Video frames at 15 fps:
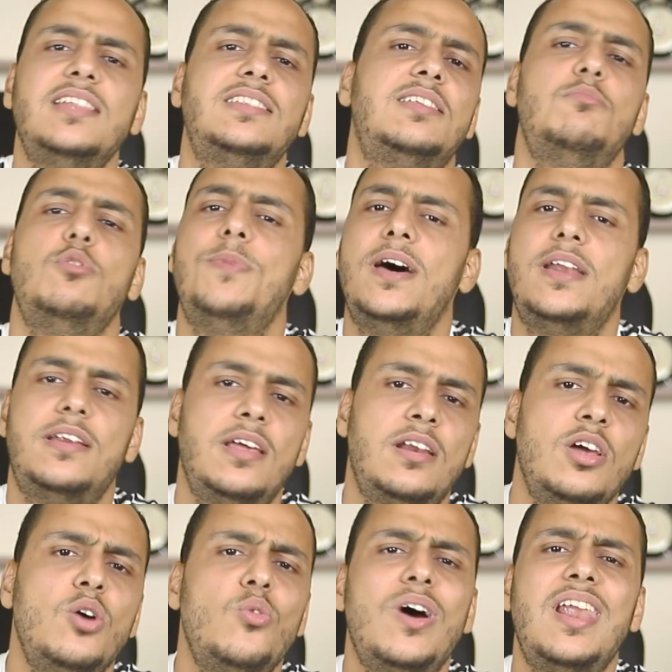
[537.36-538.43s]
حط
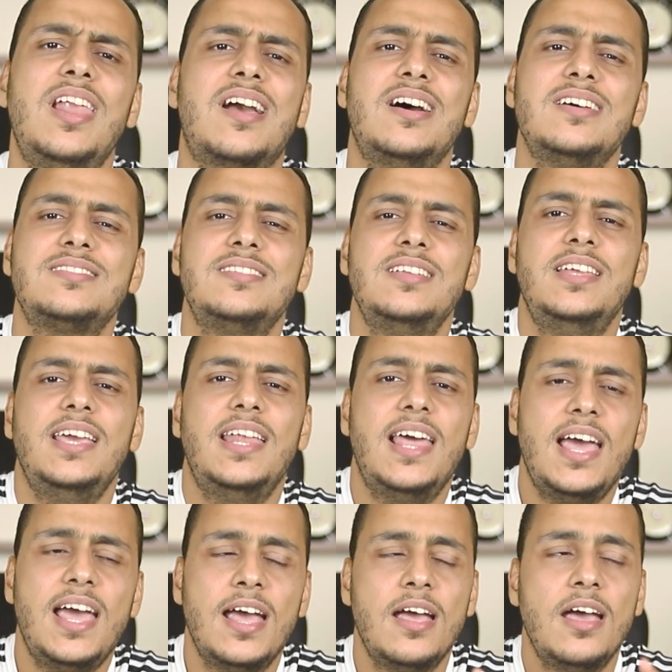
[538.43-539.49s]
مبرر وقال لك أصل
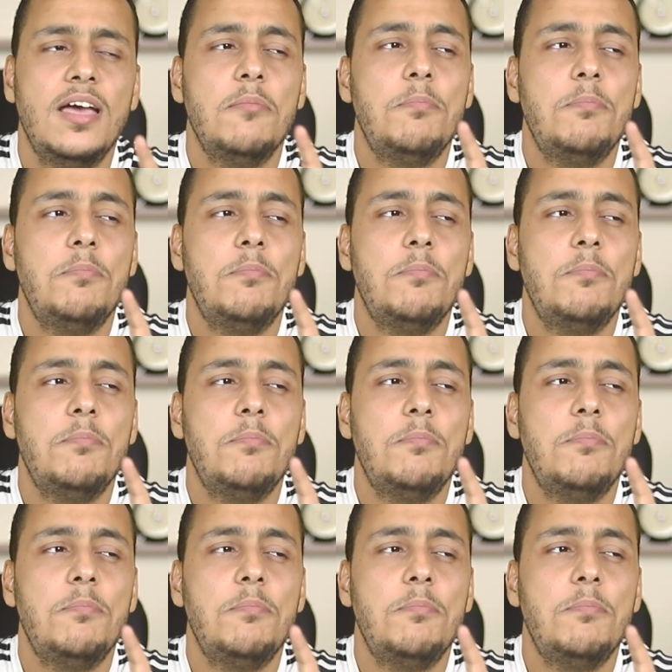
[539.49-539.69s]
الإله